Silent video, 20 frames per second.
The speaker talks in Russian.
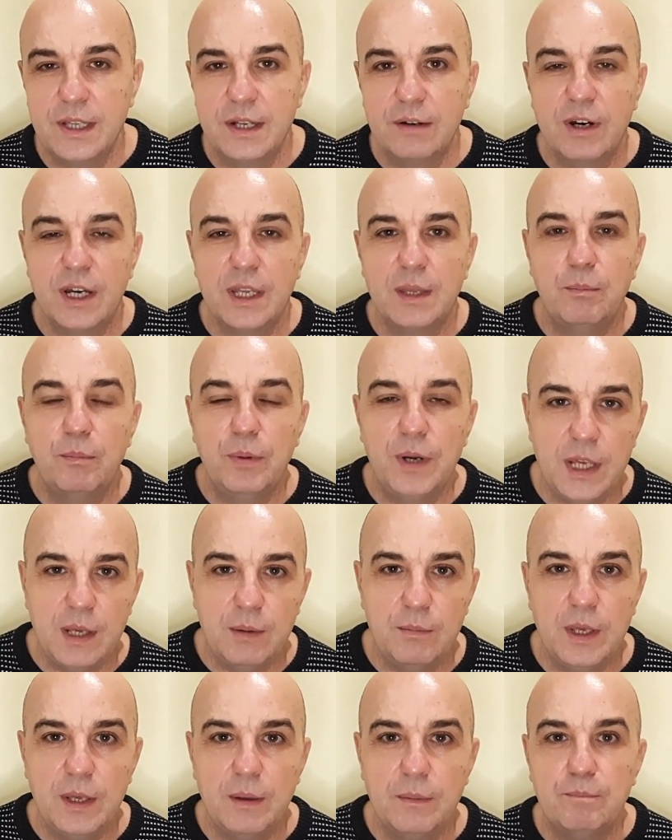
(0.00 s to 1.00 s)
давать
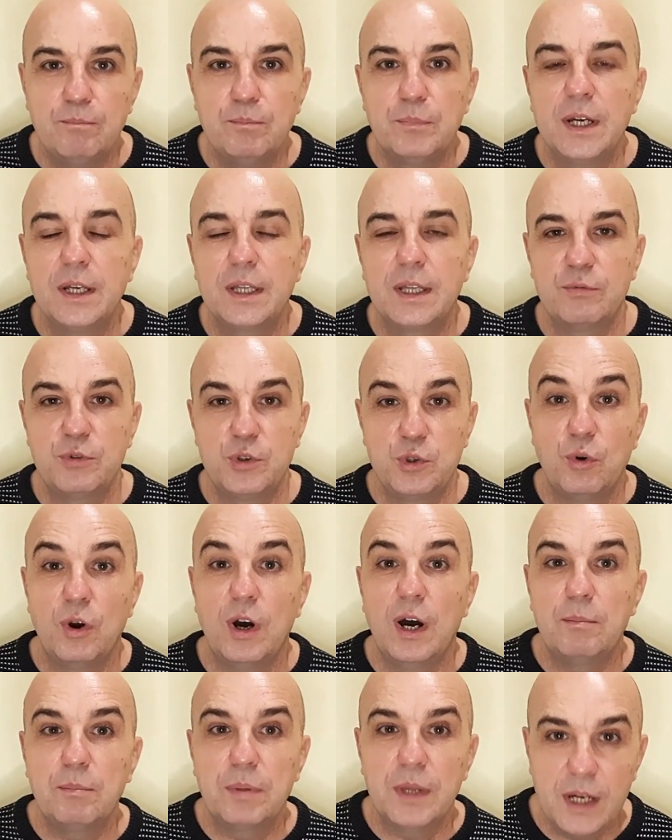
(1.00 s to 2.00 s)
премии, это все
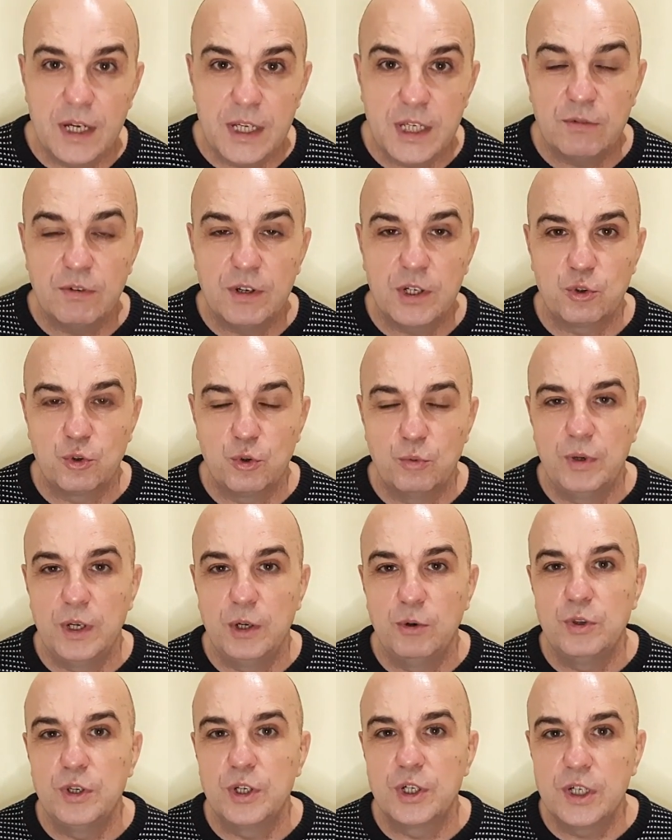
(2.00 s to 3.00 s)
оплачивать, чтобы
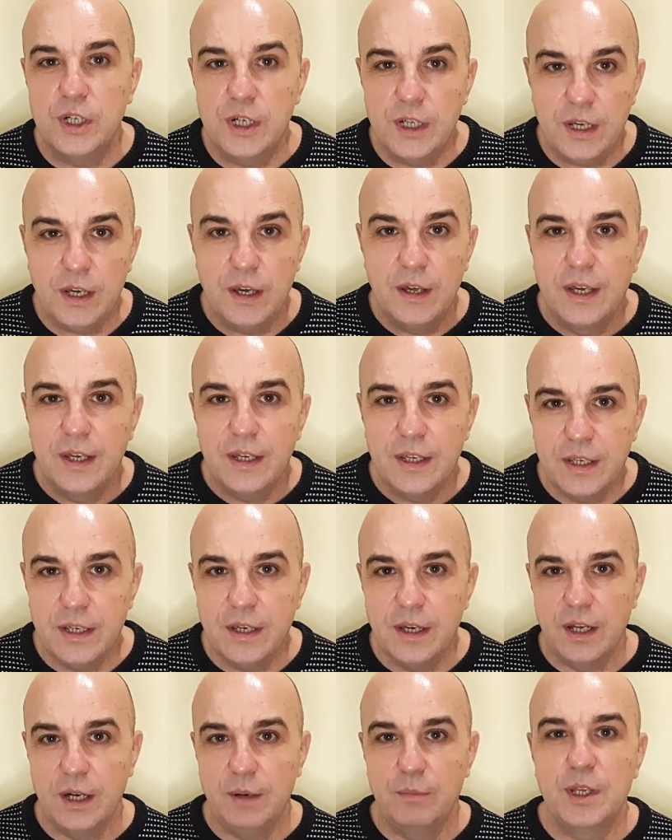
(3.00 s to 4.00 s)
люди шли
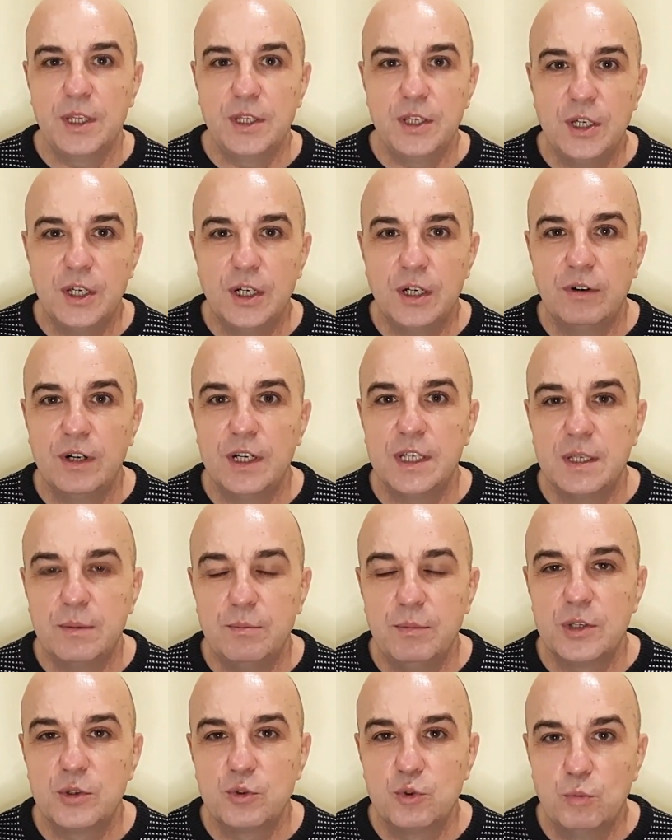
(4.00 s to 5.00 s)
и ремонтировали
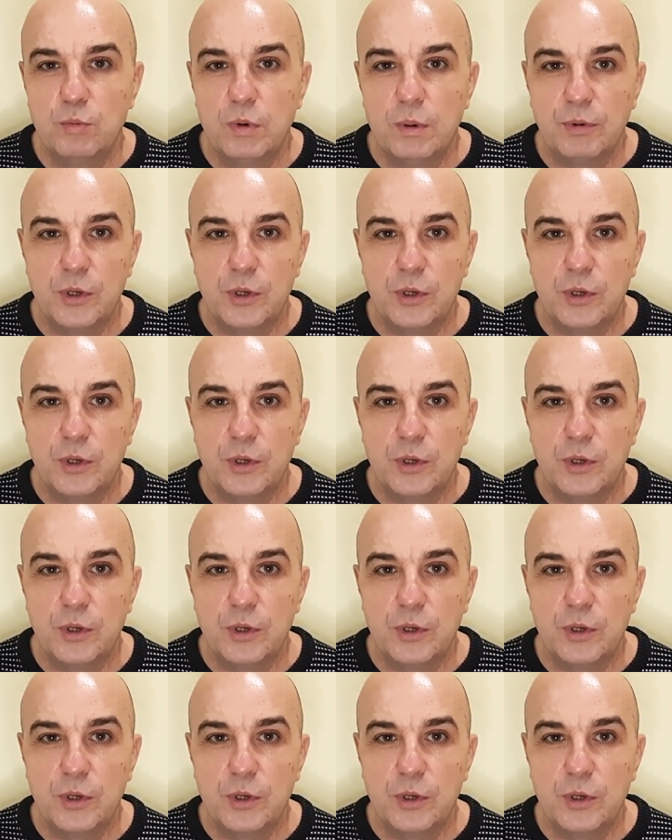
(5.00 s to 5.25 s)
себе зубы.